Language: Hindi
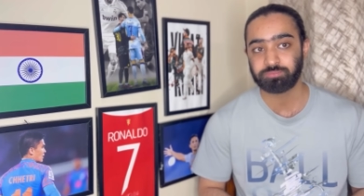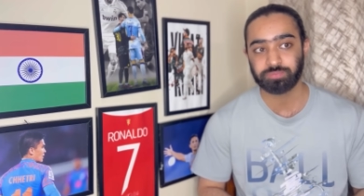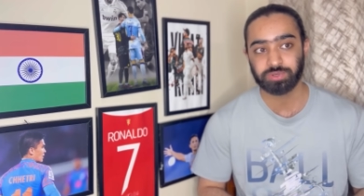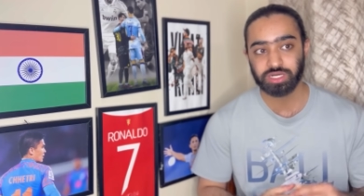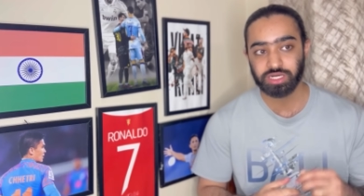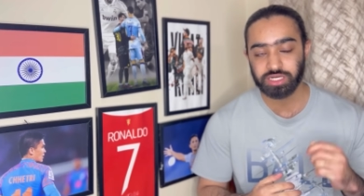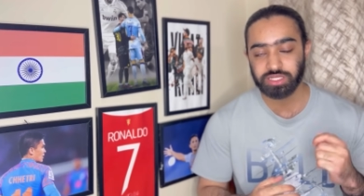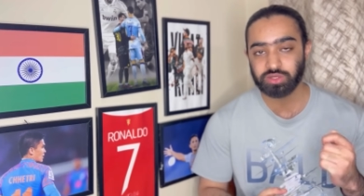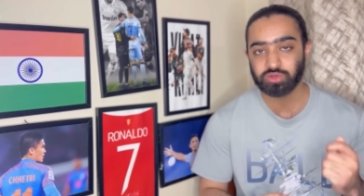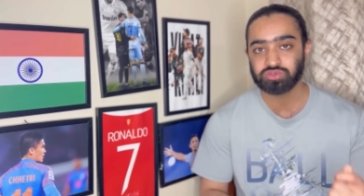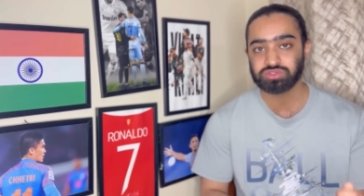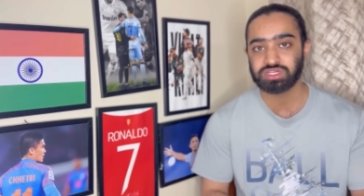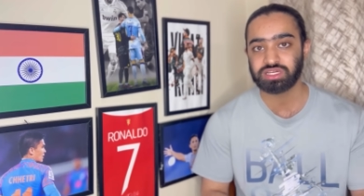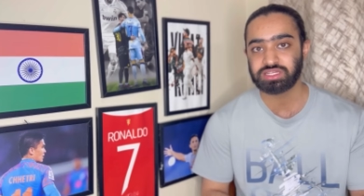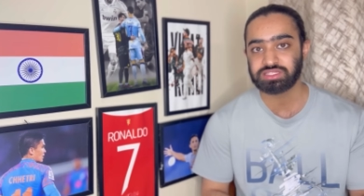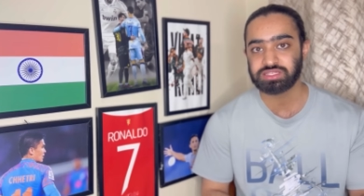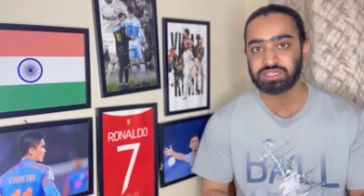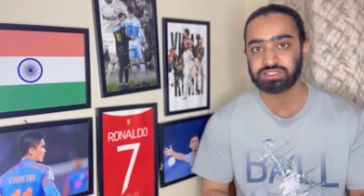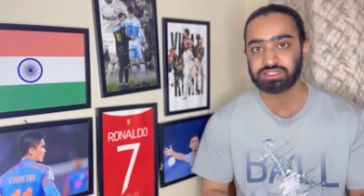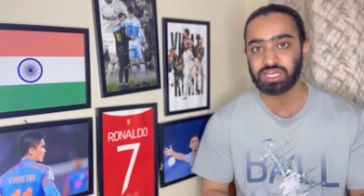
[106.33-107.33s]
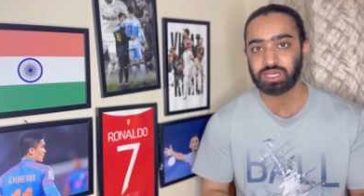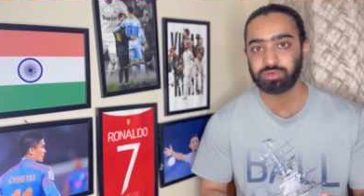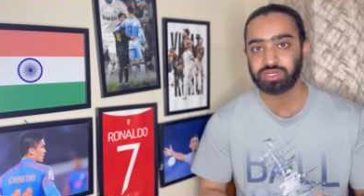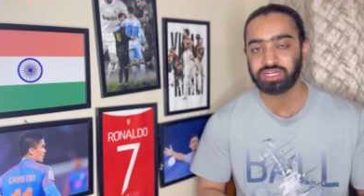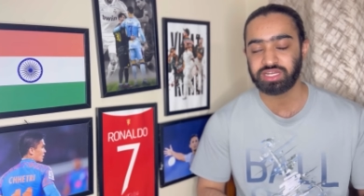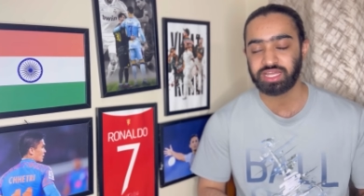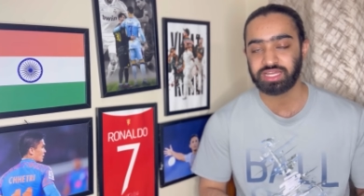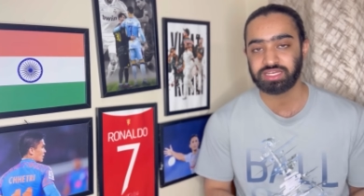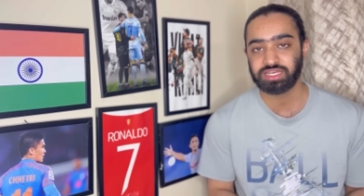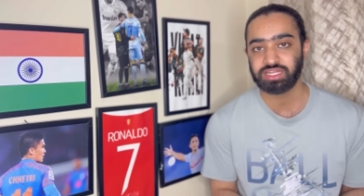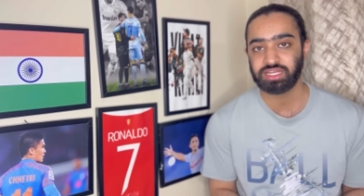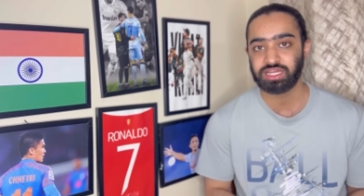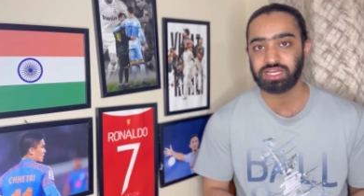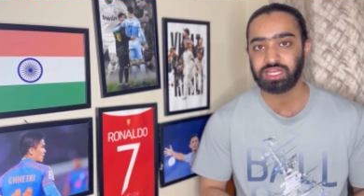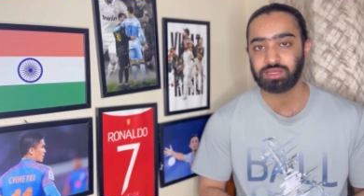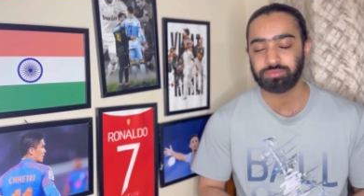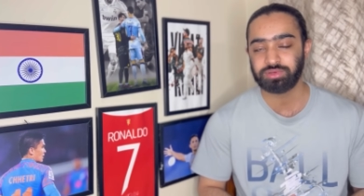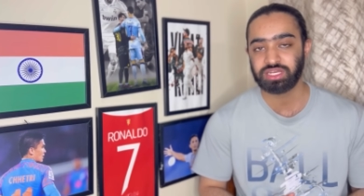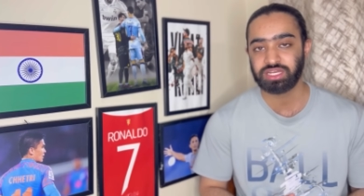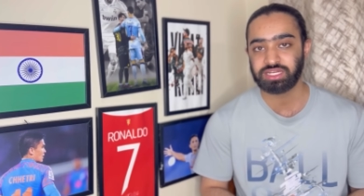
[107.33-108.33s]
प्रोड्यूस कर सकता है अपनी टेक्निकल
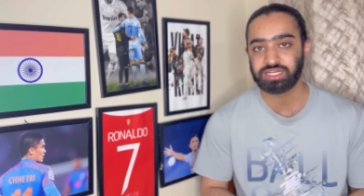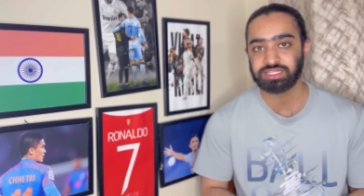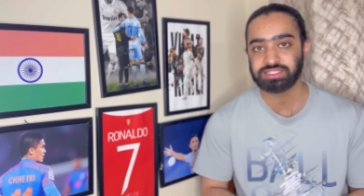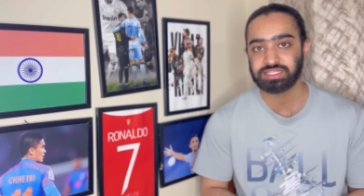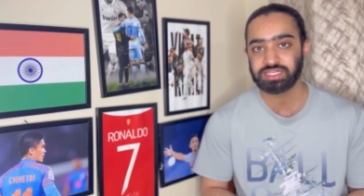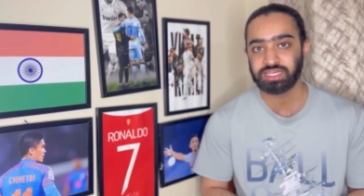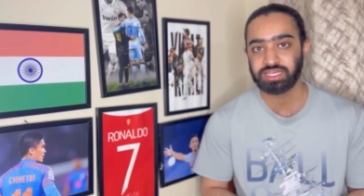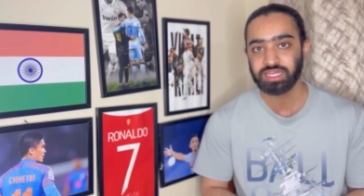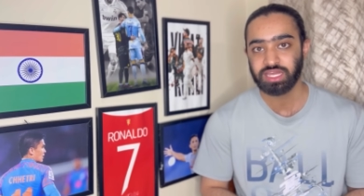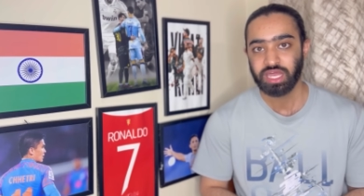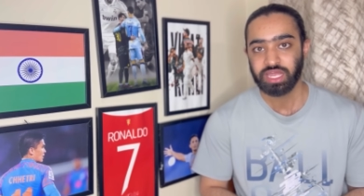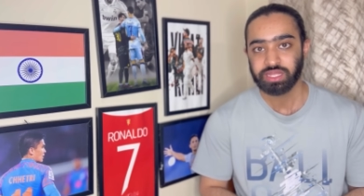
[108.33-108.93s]
एबिलिटी से